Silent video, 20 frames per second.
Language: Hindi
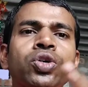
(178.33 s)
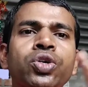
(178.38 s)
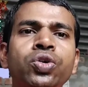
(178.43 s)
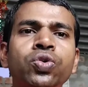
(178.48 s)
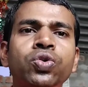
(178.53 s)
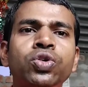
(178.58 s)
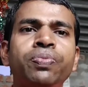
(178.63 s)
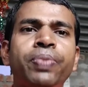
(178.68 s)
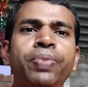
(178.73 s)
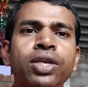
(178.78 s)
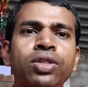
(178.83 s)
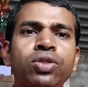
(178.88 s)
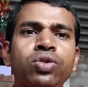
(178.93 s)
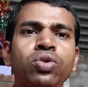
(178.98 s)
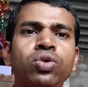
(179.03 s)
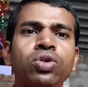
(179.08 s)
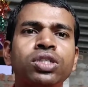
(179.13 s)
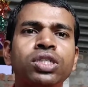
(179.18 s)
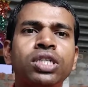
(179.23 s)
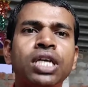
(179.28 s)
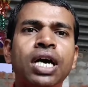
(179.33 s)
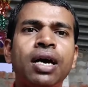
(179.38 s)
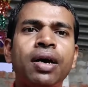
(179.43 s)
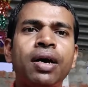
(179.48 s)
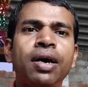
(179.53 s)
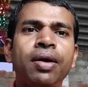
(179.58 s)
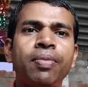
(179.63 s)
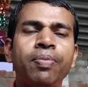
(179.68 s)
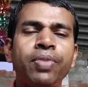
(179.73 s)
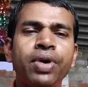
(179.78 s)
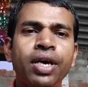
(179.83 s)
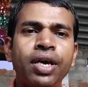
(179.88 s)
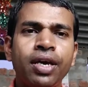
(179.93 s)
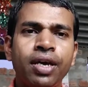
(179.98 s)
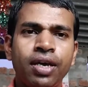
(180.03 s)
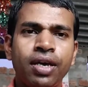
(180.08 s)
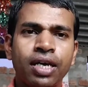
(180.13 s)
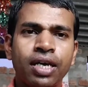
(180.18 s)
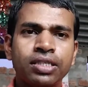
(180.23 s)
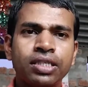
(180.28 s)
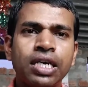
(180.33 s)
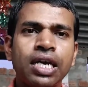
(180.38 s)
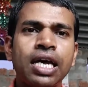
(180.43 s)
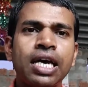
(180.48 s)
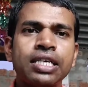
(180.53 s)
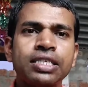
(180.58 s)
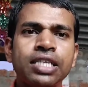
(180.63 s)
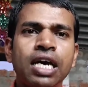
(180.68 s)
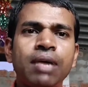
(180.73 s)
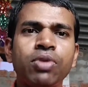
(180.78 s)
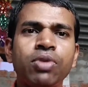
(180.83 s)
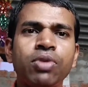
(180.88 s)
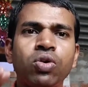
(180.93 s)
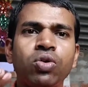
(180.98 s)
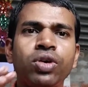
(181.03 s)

क्यूज प्रतियोगिता में अक्सर हाँ शामिल